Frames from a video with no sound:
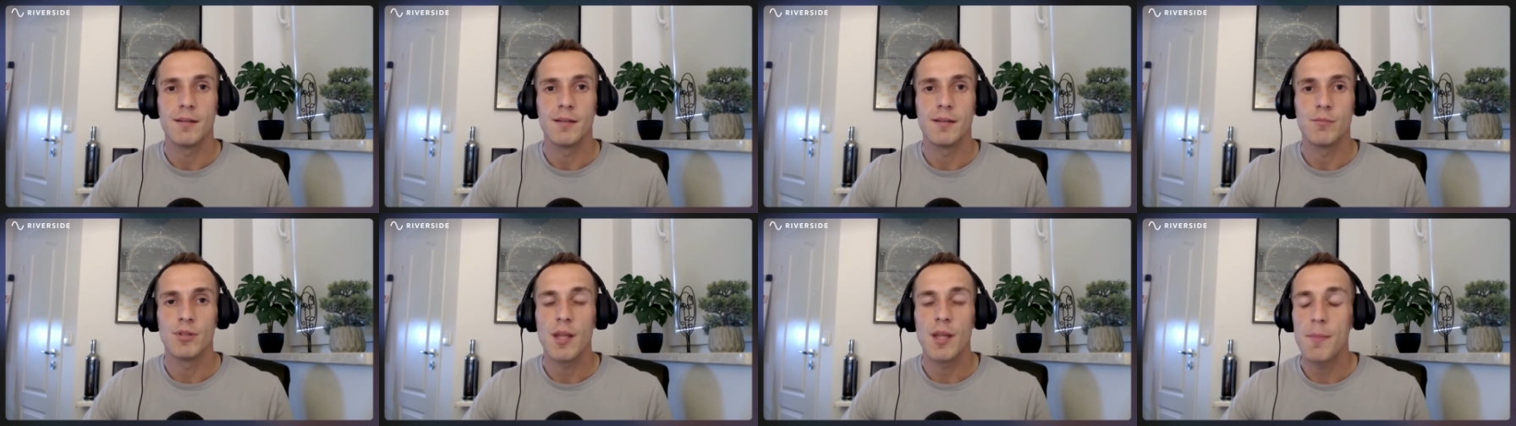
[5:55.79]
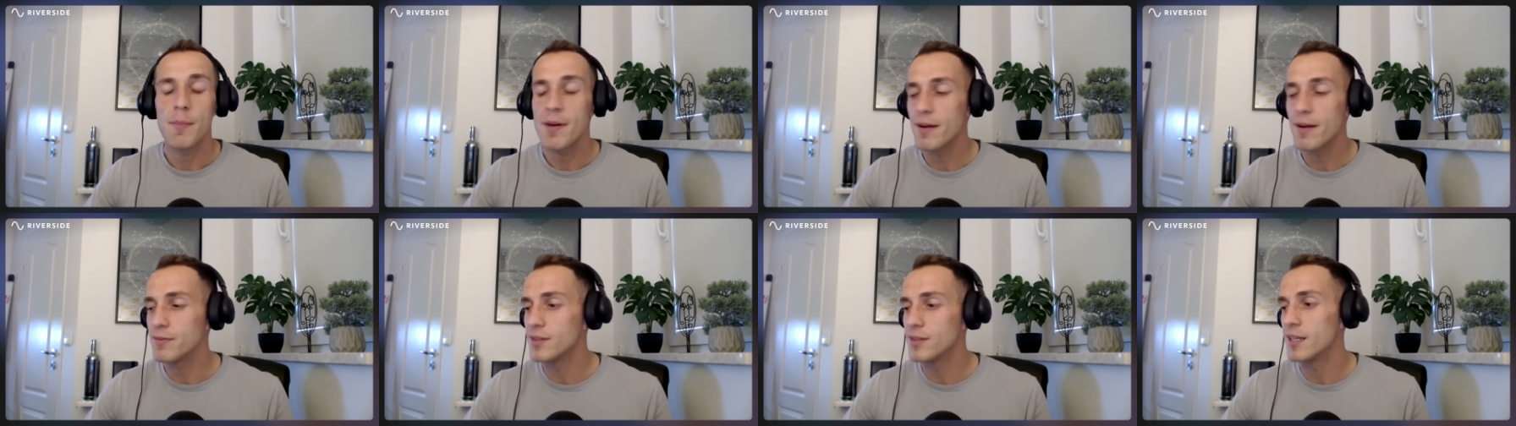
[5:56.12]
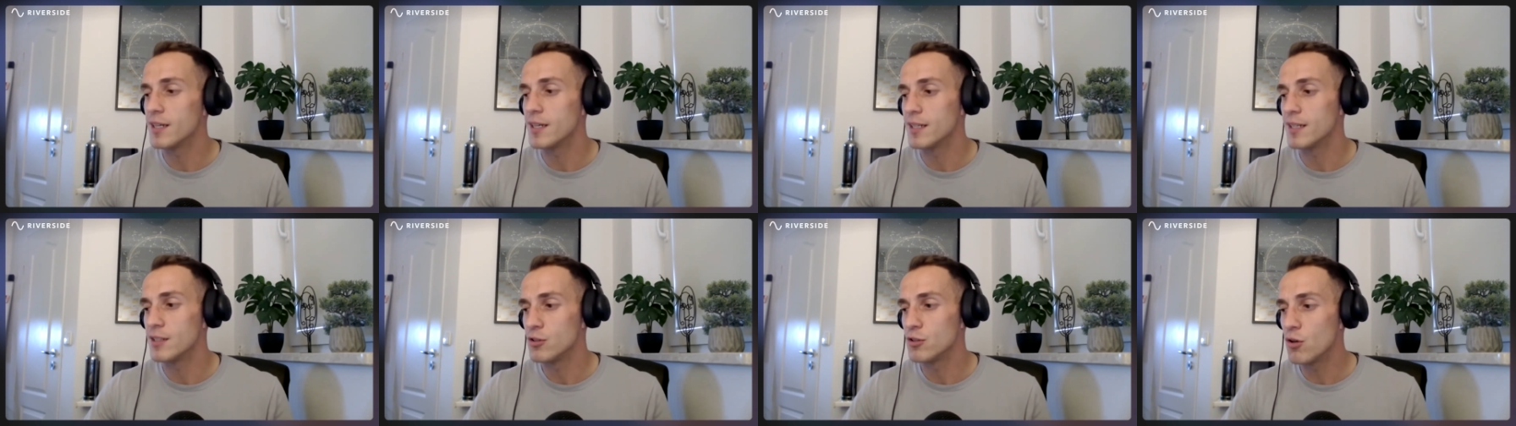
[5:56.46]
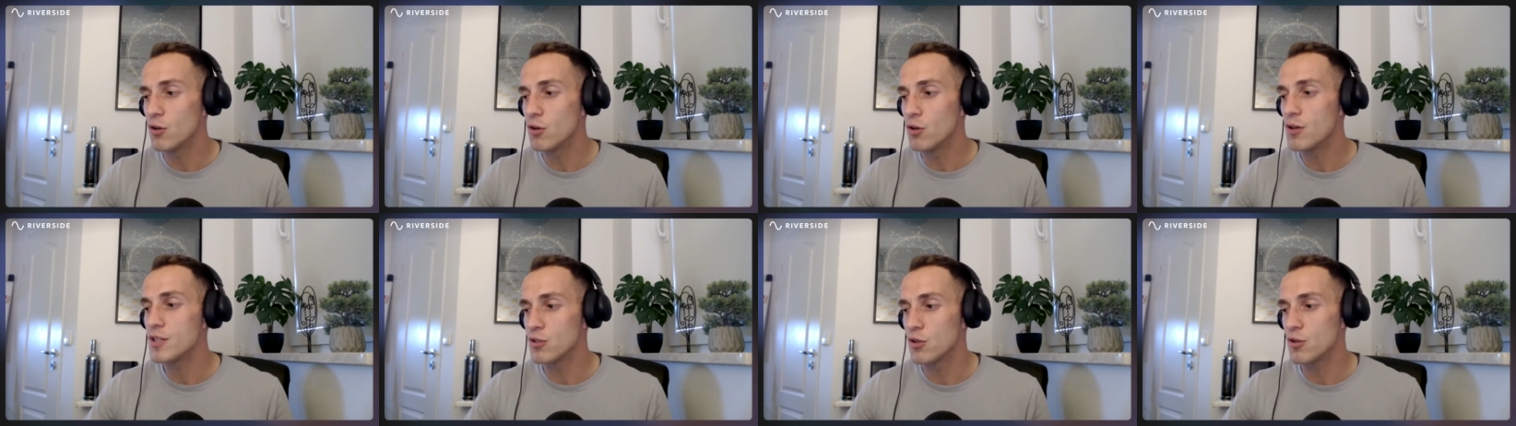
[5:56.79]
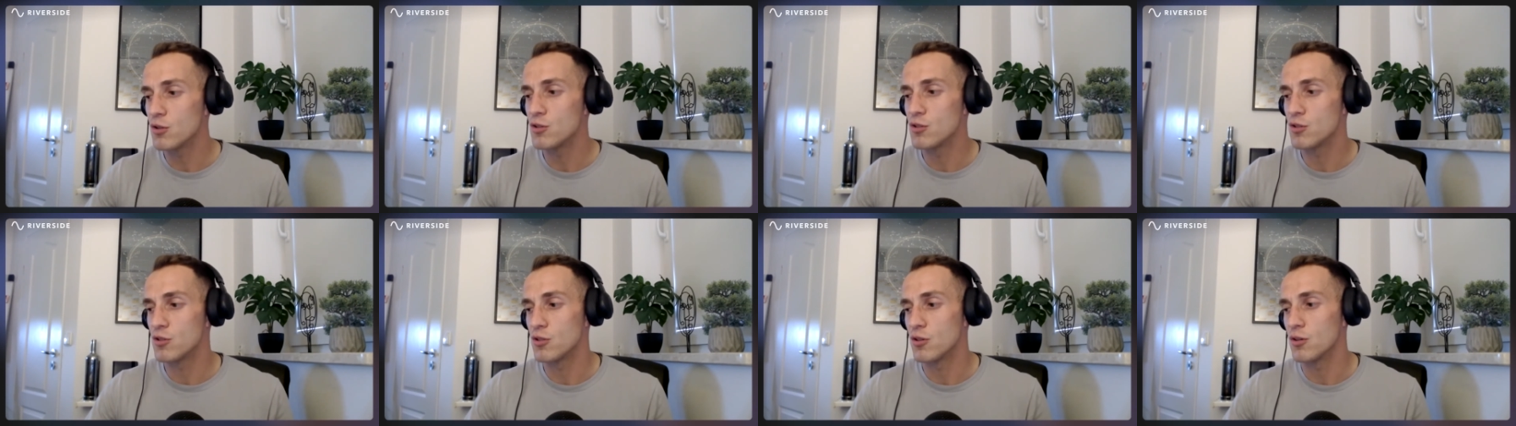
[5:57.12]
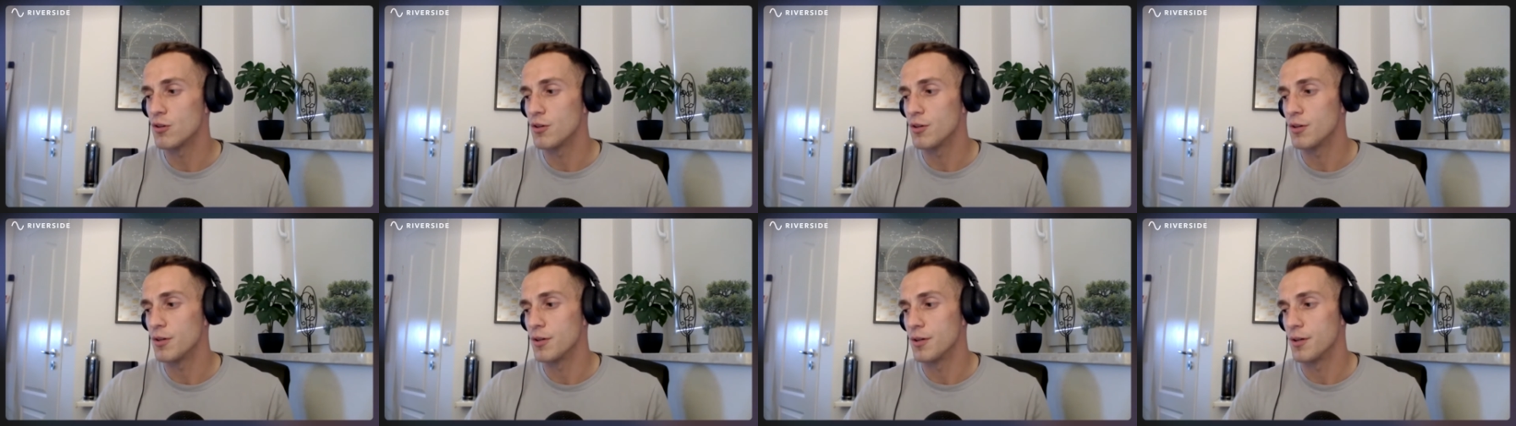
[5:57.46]
bo naprawdę to jest coś,
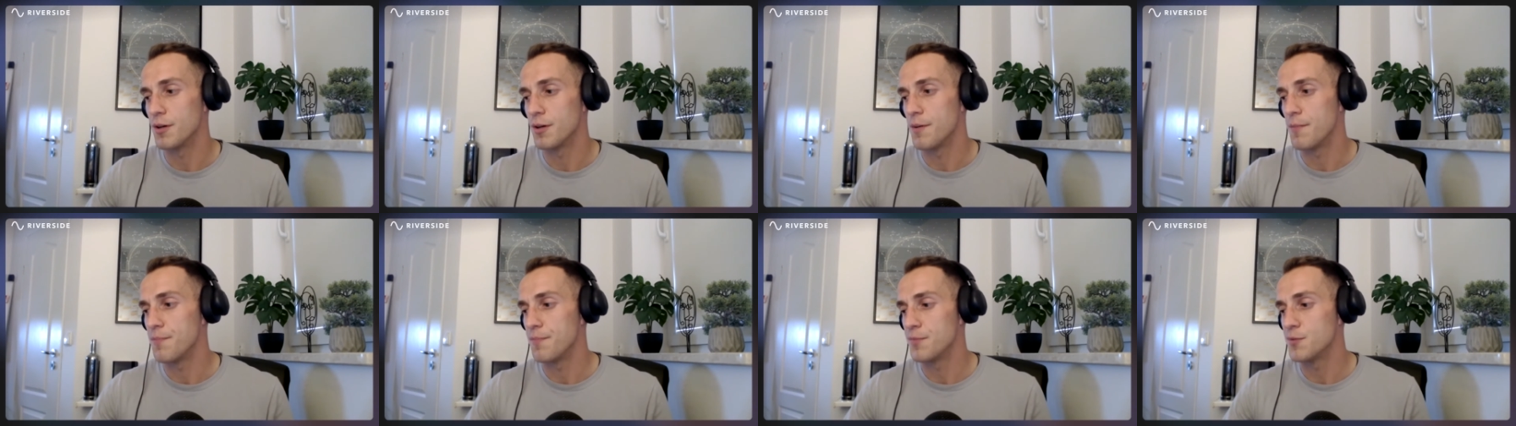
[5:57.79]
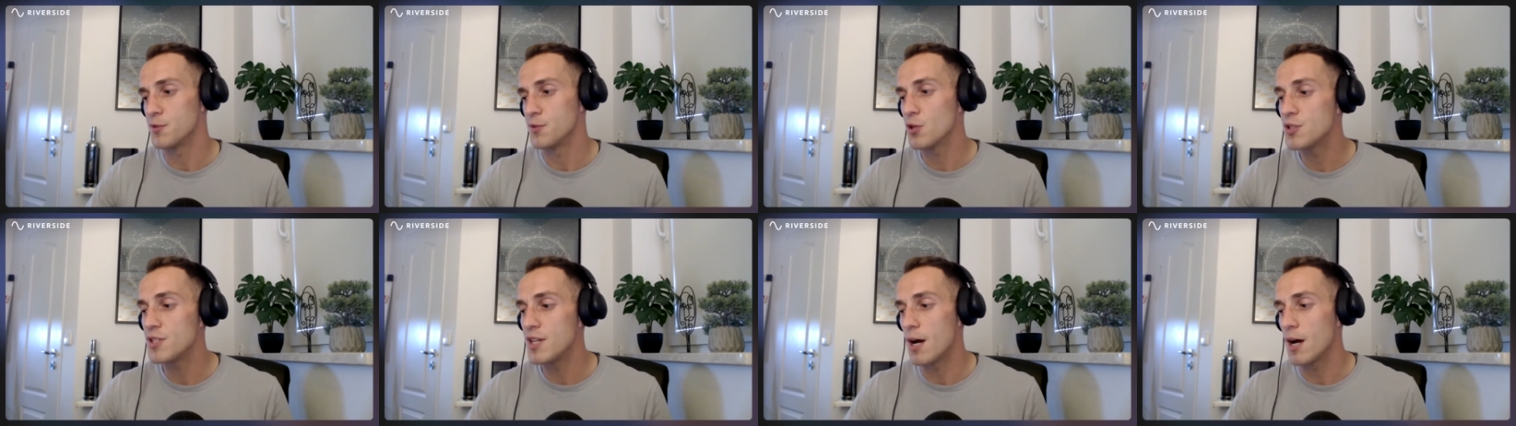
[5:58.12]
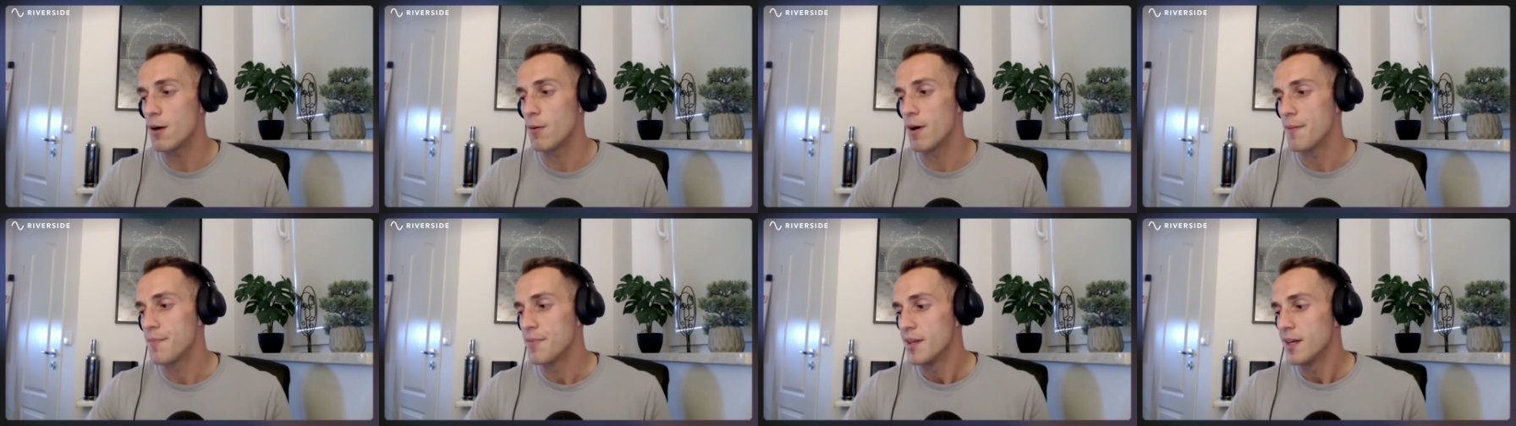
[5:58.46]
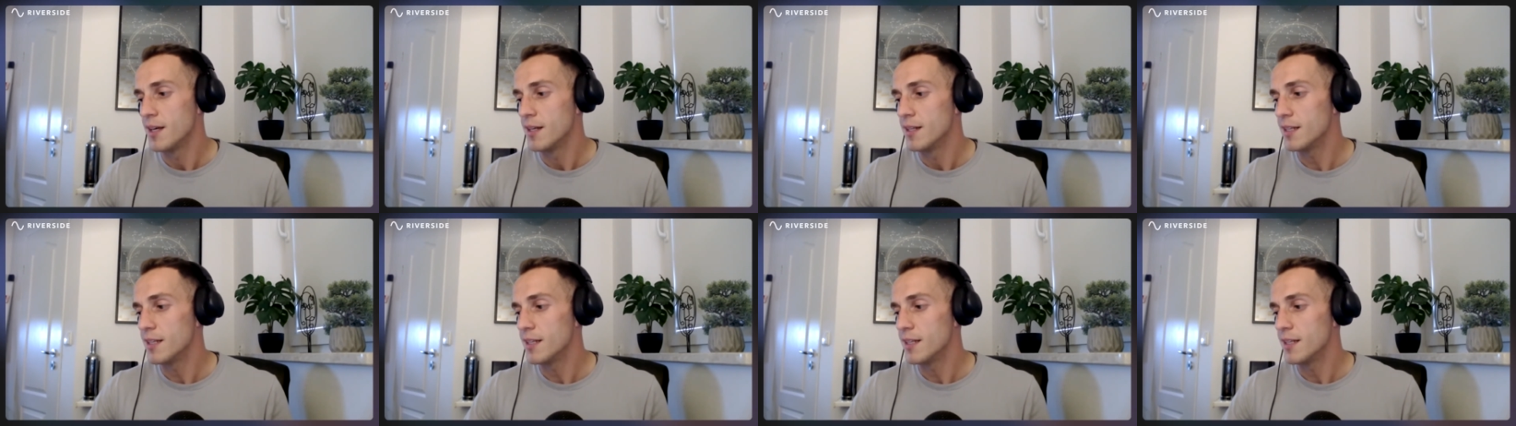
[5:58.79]
co, co działa.